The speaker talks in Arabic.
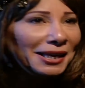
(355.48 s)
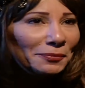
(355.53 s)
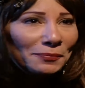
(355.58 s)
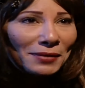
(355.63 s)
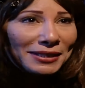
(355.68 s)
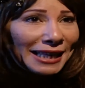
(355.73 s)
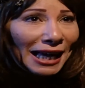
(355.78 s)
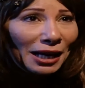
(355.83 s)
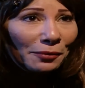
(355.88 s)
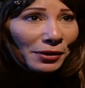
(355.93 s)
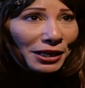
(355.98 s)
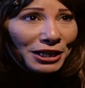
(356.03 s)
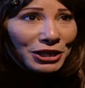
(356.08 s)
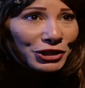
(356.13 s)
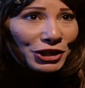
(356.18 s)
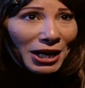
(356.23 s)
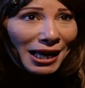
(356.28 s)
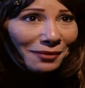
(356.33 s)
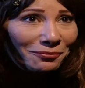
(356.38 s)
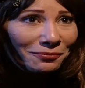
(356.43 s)
ما
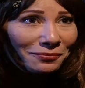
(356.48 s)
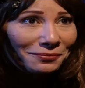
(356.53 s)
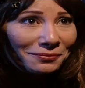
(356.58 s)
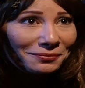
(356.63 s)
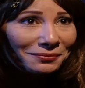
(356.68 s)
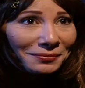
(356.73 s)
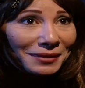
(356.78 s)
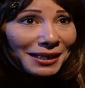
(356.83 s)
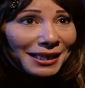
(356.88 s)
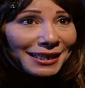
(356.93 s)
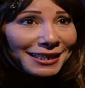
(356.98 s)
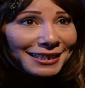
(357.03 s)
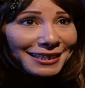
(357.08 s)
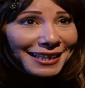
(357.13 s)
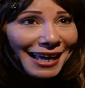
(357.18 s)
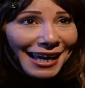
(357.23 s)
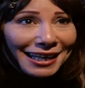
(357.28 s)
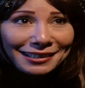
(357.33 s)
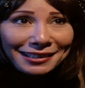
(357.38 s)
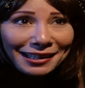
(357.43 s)
تحمليش هم
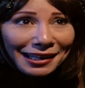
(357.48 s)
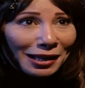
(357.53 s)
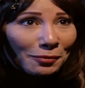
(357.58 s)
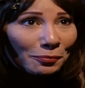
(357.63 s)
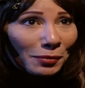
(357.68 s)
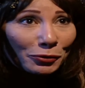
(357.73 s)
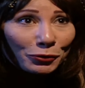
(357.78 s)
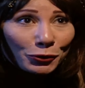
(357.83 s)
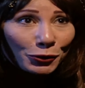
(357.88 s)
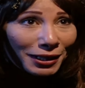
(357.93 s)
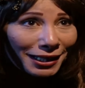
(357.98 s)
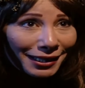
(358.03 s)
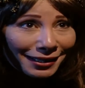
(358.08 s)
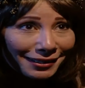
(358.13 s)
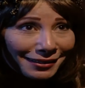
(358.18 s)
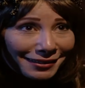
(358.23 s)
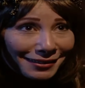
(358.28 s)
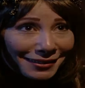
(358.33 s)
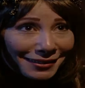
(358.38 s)
دقت اللي لما فرجت